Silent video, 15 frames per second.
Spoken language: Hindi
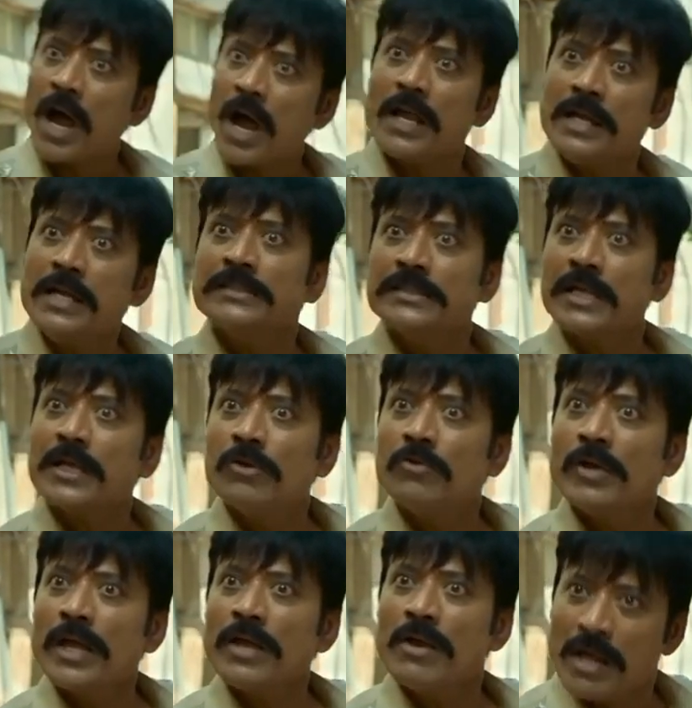ये टॉयलेट
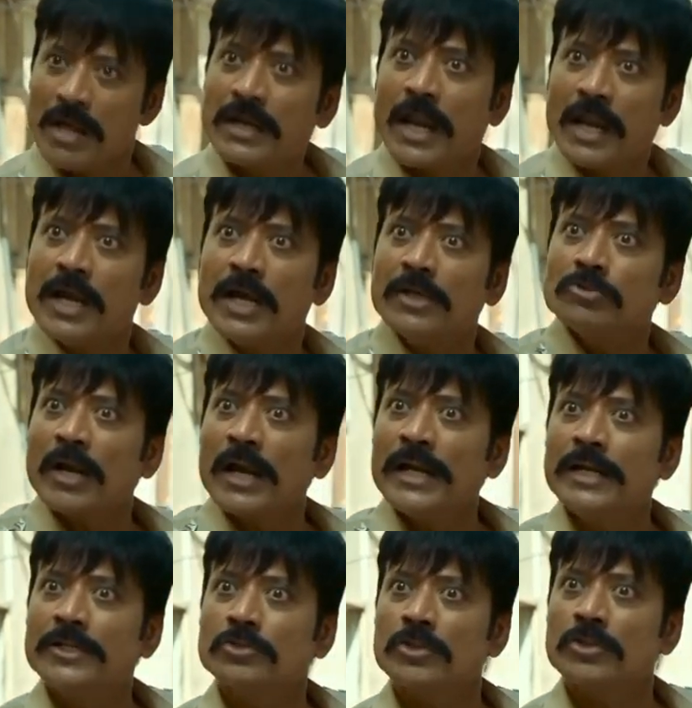जाने का मुझसे
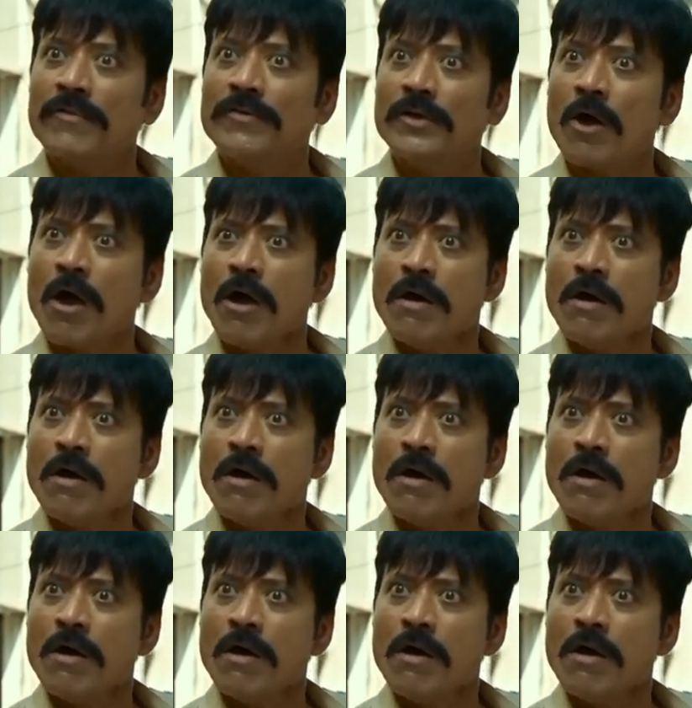रास्ता पूछ रहा है